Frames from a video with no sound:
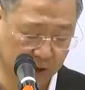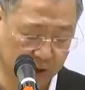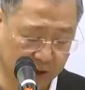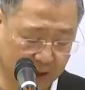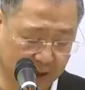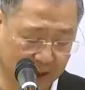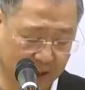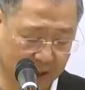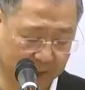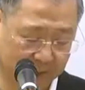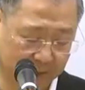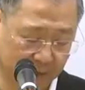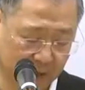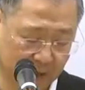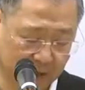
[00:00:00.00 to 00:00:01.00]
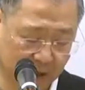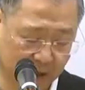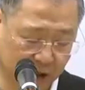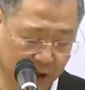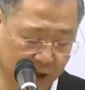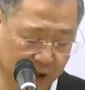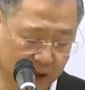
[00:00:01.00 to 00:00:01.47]
所以呢，在
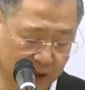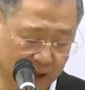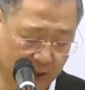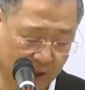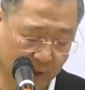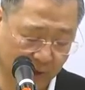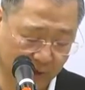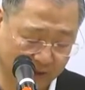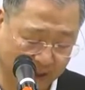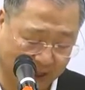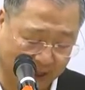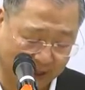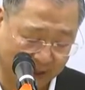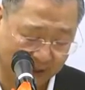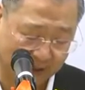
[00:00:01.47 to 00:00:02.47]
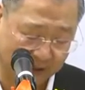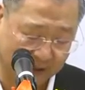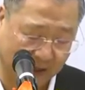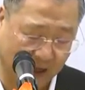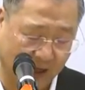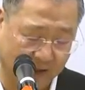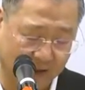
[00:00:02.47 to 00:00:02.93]
这里呢，我再跟
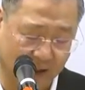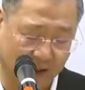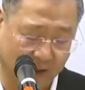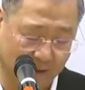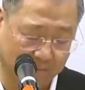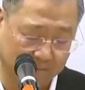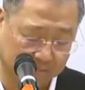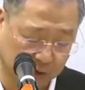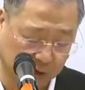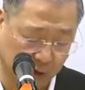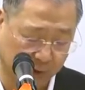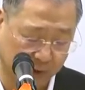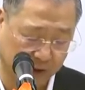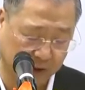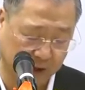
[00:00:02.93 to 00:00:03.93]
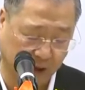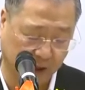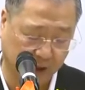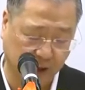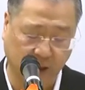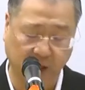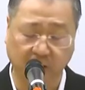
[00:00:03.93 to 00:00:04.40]
大家呢稍微讲
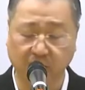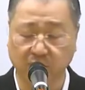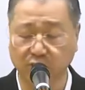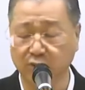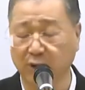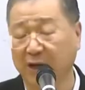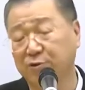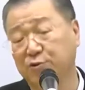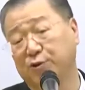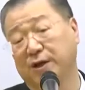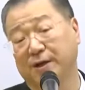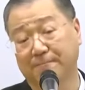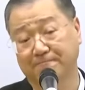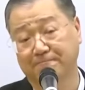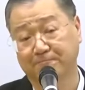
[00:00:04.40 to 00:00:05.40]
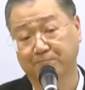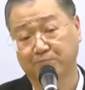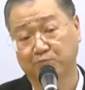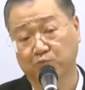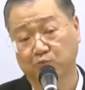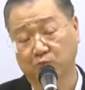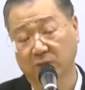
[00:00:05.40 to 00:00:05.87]
一讲圆觉，
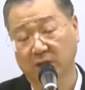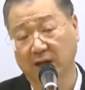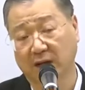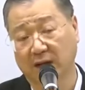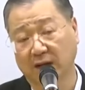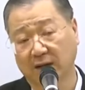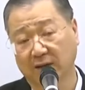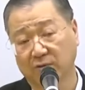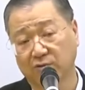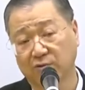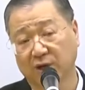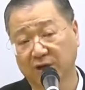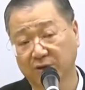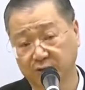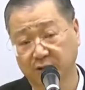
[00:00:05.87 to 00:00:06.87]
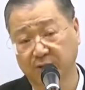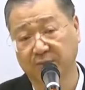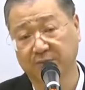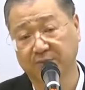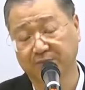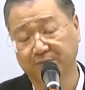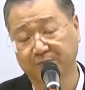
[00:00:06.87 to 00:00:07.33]
啊，圆觉，
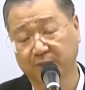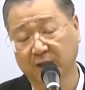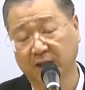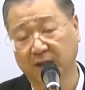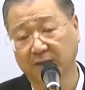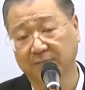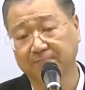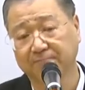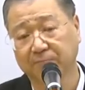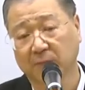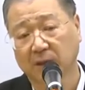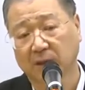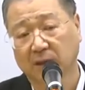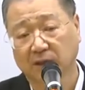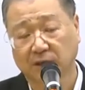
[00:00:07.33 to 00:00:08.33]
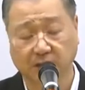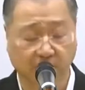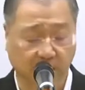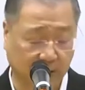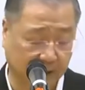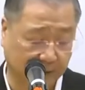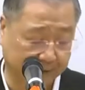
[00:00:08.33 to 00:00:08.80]
啊，这
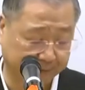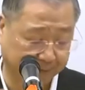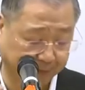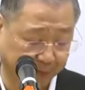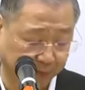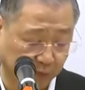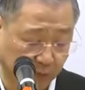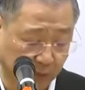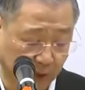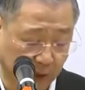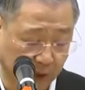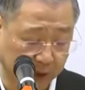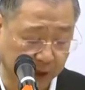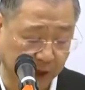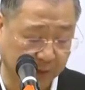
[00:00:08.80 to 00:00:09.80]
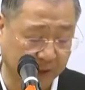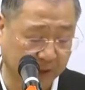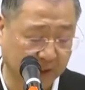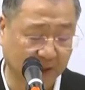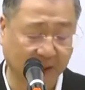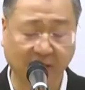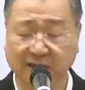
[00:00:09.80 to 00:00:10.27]
个前面
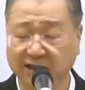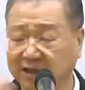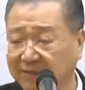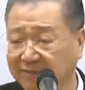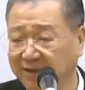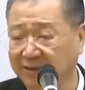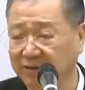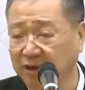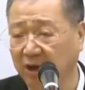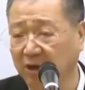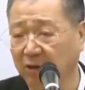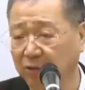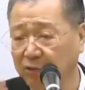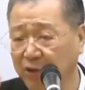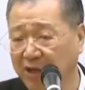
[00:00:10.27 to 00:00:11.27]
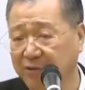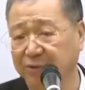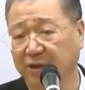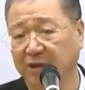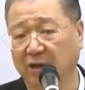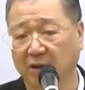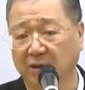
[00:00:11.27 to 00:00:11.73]
跟大家深闻道，圆
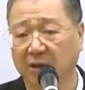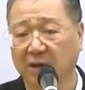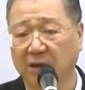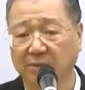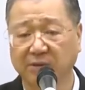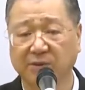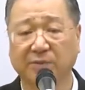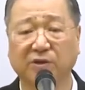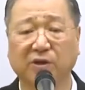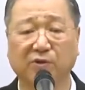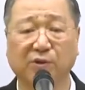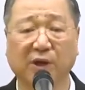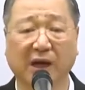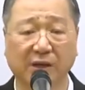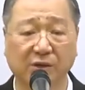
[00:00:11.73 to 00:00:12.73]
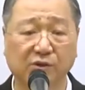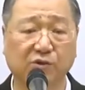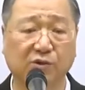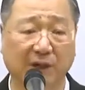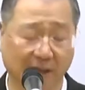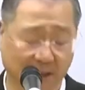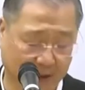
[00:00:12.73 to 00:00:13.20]
觉道。那么，什么叫圆
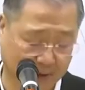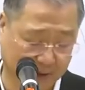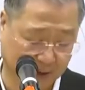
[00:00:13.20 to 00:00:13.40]
觉呢？